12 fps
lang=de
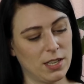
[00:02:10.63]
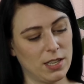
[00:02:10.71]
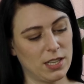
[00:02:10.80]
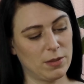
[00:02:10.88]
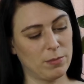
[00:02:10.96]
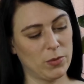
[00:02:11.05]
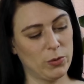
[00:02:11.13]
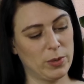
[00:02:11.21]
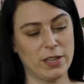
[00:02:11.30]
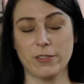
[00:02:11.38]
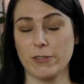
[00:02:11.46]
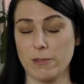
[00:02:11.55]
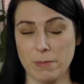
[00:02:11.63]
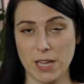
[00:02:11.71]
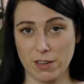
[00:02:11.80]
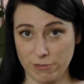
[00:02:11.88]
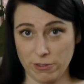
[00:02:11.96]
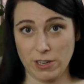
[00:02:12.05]
ähm, über das
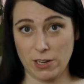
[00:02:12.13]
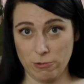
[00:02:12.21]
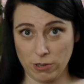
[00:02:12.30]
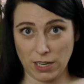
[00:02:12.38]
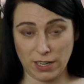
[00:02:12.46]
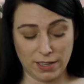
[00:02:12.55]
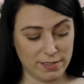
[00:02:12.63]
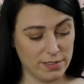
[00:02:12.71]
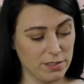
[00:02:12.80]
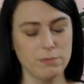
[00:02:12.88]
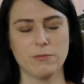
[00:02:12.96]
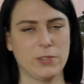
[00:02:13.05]
Vermehren von Alokasien,